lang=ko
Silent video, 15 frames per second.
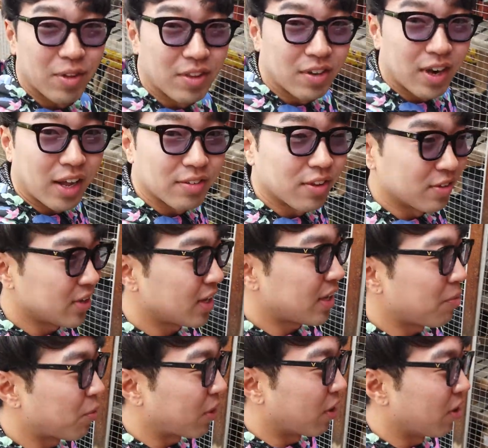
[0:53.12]
한번 들어가서
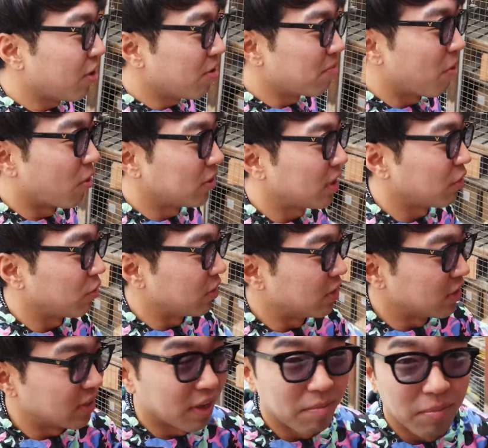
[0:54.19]
찾아볼게요 먹을 때도
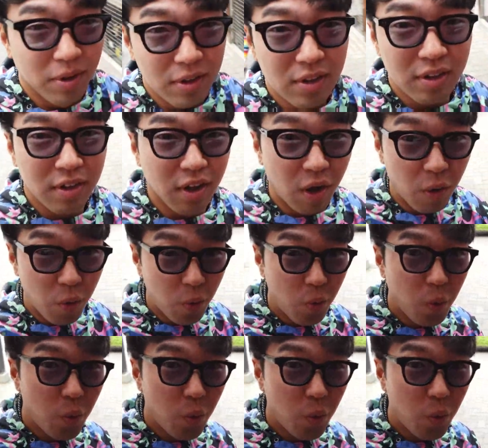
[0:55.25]
있는지 한번 또.